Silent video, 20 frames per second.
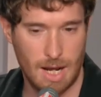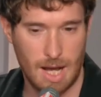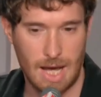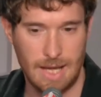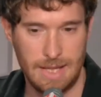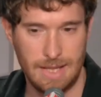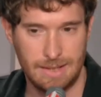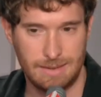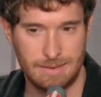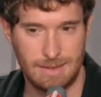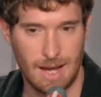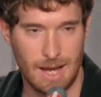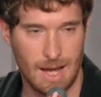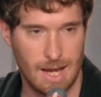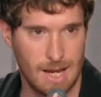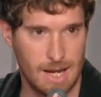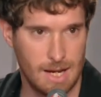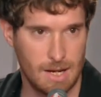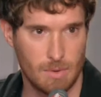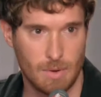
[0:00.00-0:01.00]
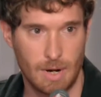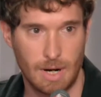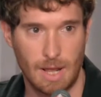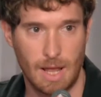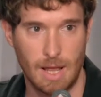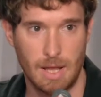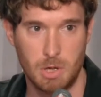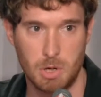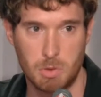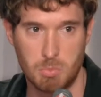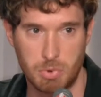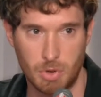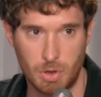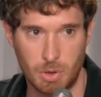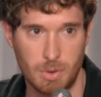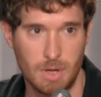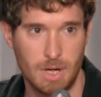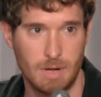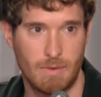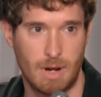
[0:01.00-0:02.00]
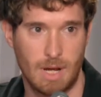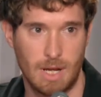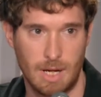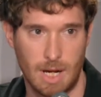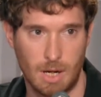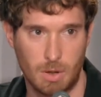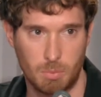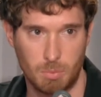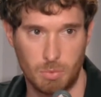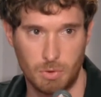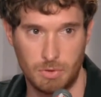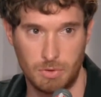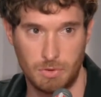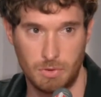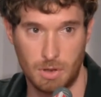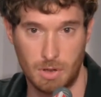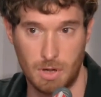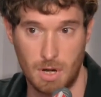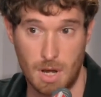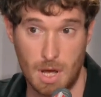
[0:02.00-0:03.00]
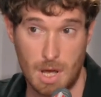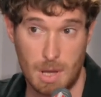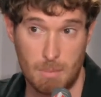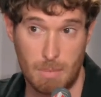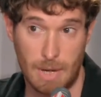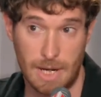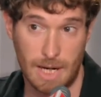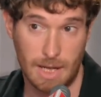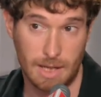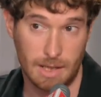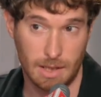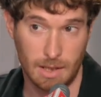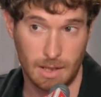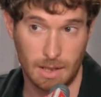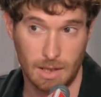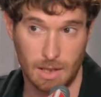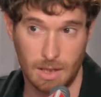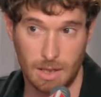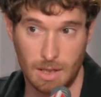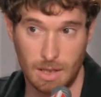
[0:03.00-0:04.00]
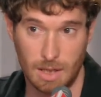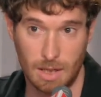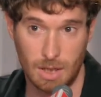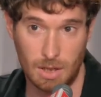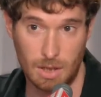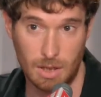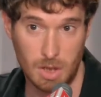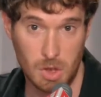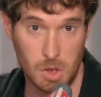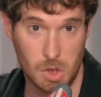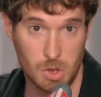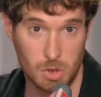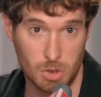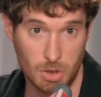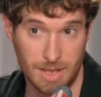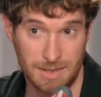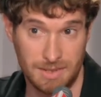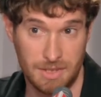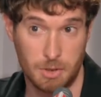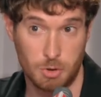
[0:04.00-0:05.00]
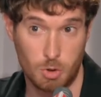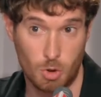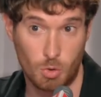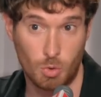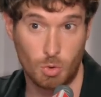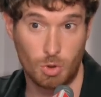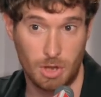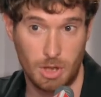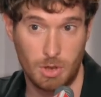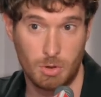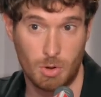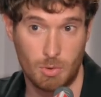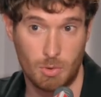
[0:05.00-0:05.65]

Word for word: Ahí está el verdadero problema de la composición para que lo que tiene que ocurrir con